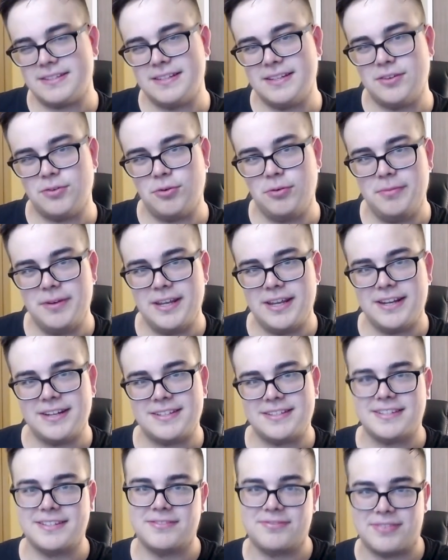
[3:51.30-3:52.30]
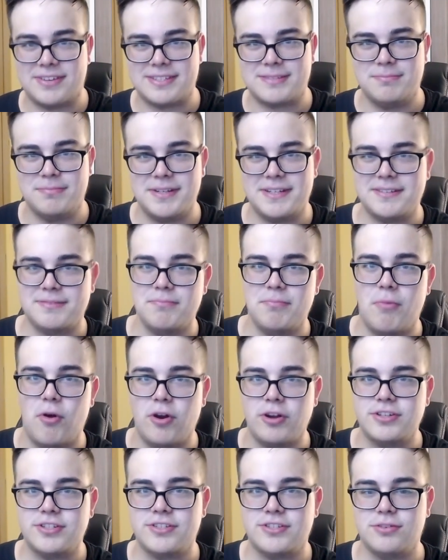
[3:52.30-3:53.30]
jetzt nicht unbedingt was mit
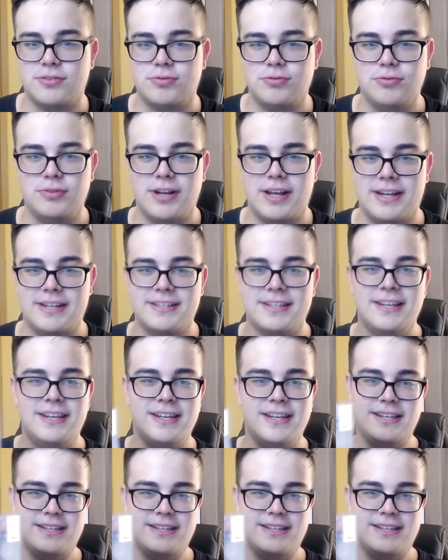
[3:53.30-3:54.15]
Merch zu tun hat,